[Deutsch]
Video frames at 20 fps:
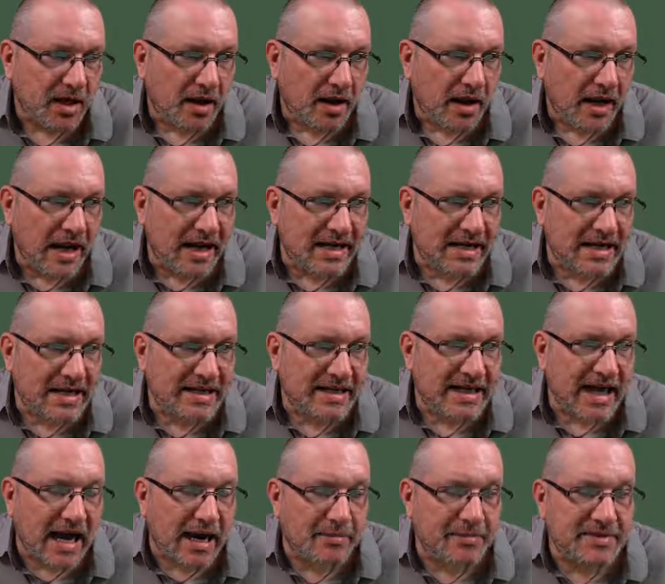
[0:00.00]
Endlich
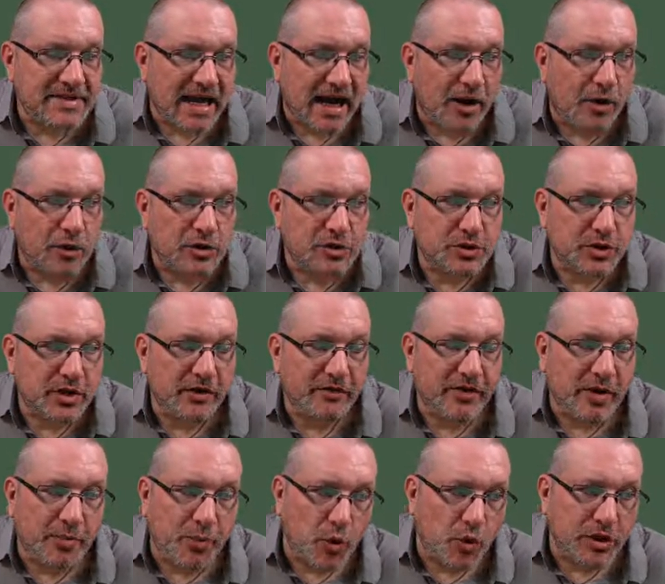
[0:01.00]
kam sie auch zu der
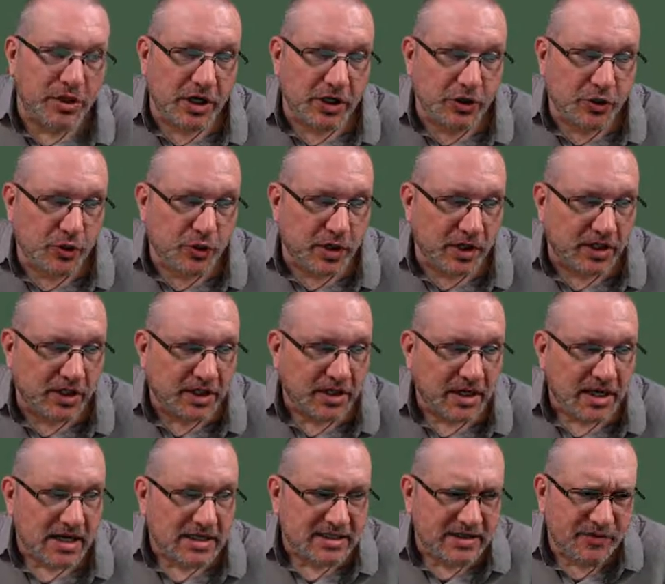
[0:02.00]
verbotenen Tür,
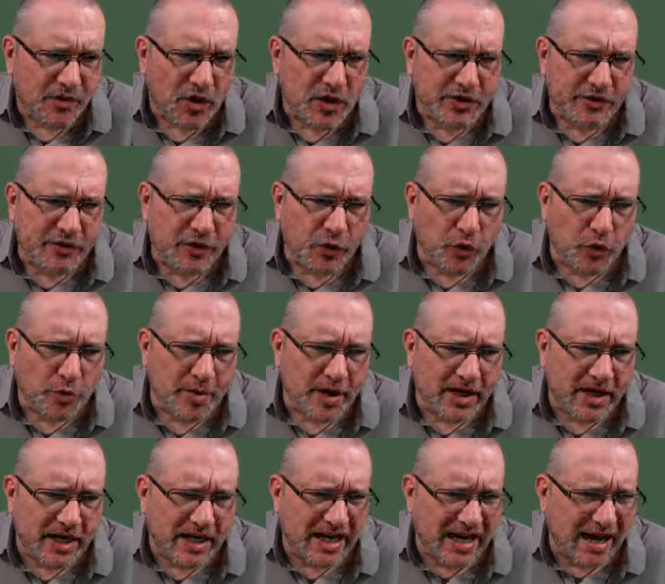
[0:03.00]
Sie wollte
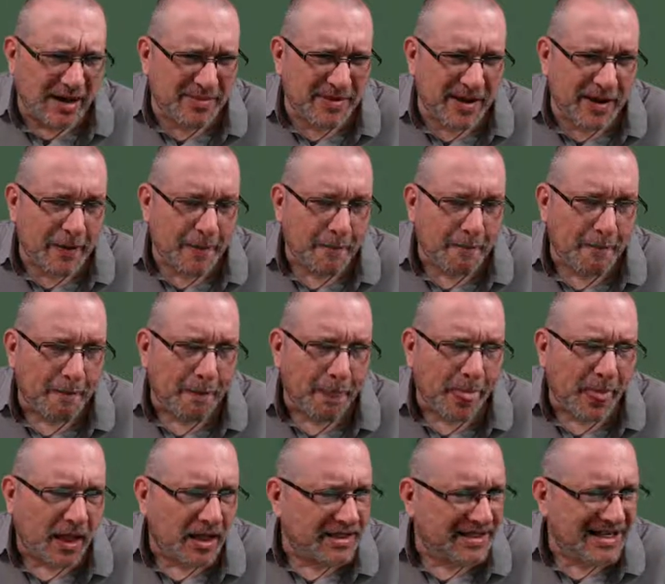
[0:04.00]
vorübergehen, aber
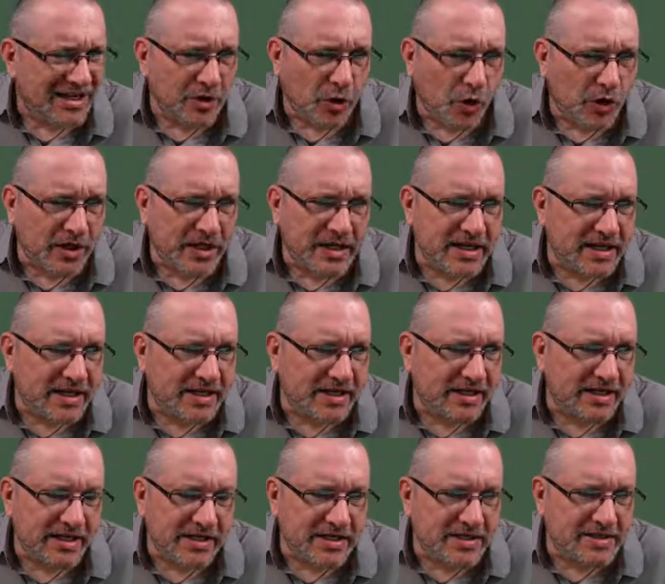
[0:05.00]
die Neugierde
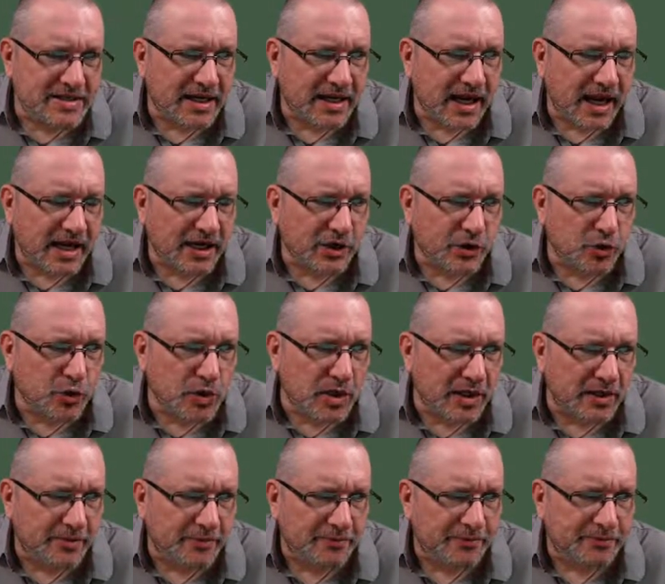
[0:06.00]
ließ ihr keine
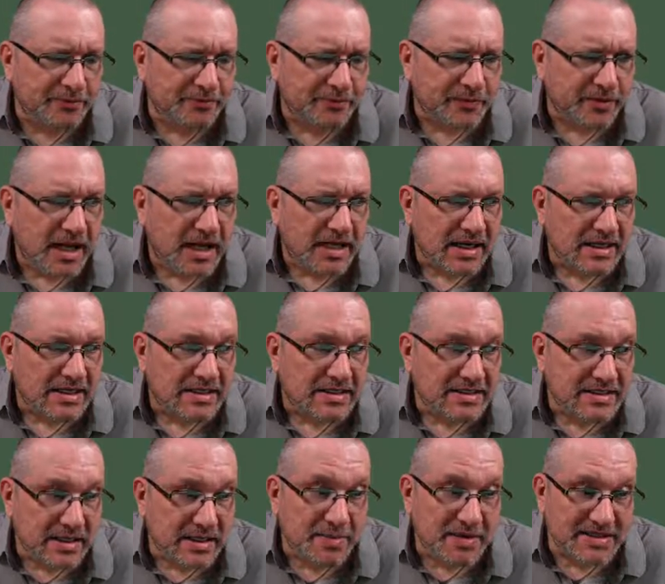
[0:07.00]
Ruhe.
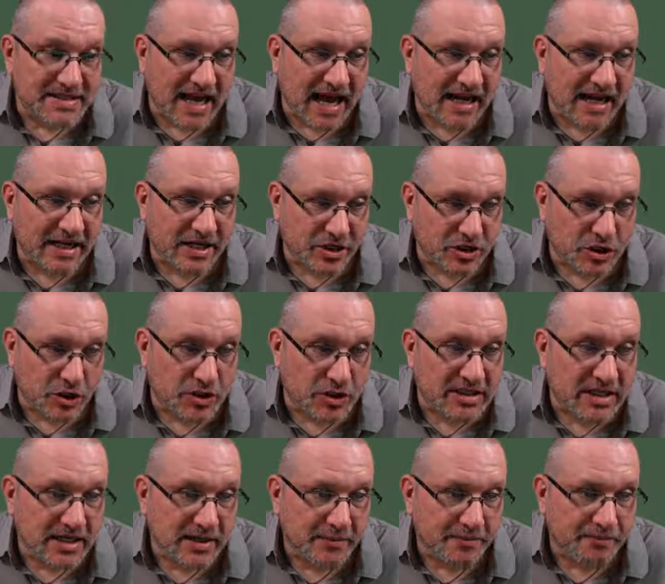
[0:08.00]
Sie besah den
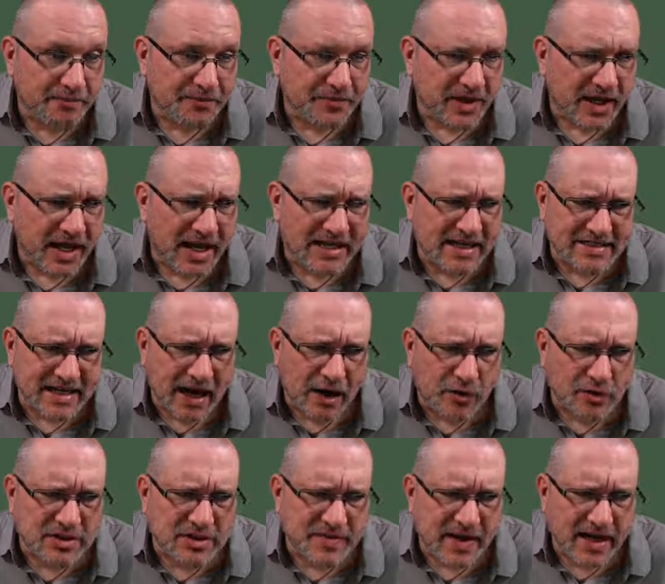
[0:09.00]
Schlüssel, er sah
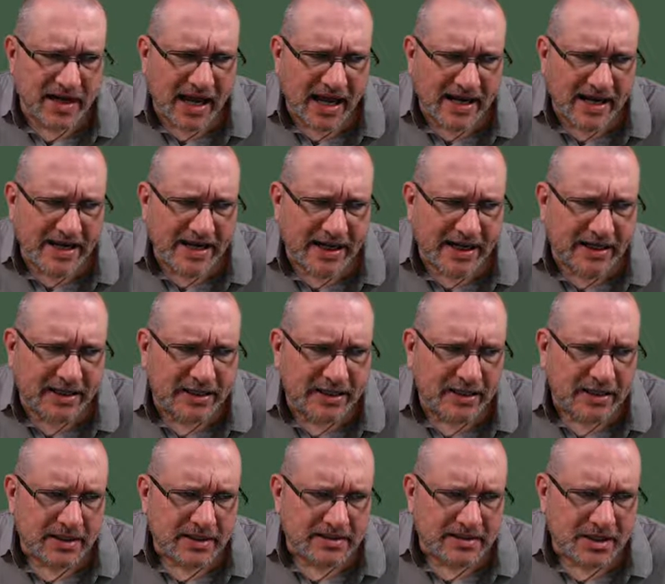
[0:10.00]
aus wie ein anderer.
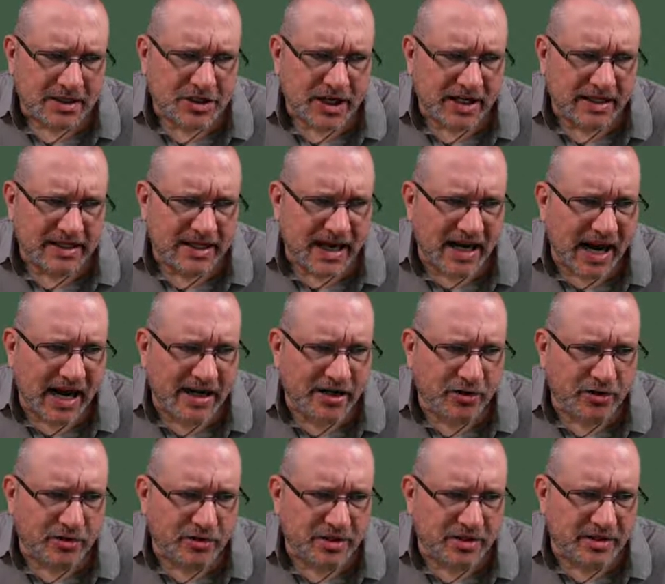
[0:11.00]
Sie steckte ihn ein
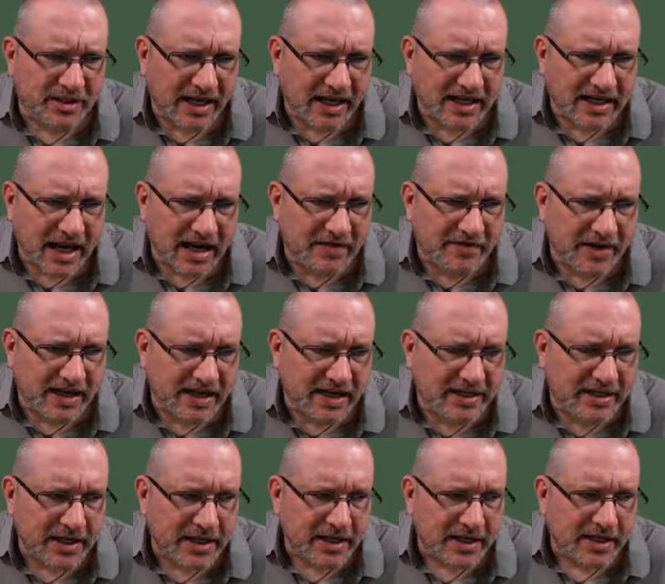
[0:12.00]
und drehte ein
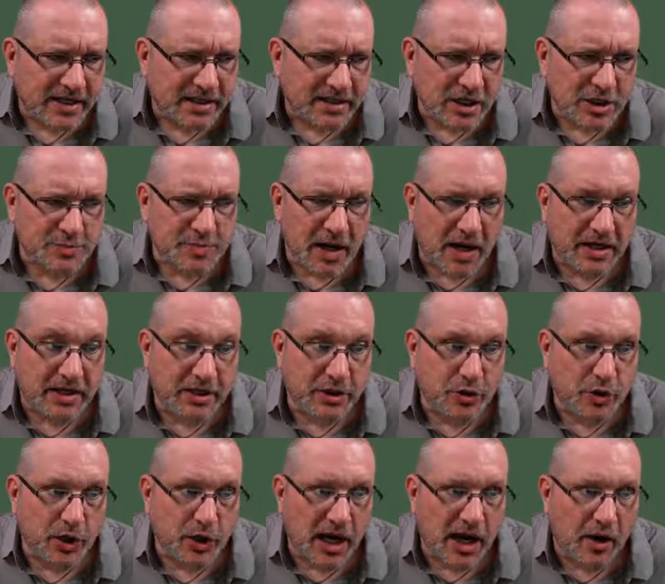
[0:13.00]
wenig, da sprang die
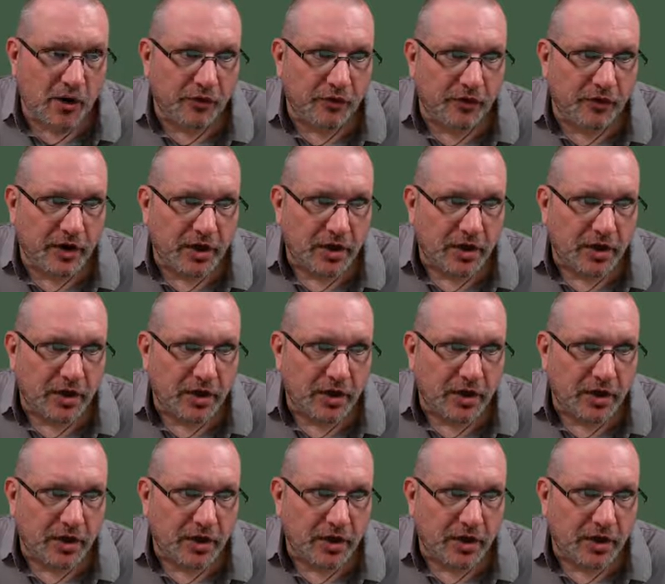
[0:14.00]
Türe auf.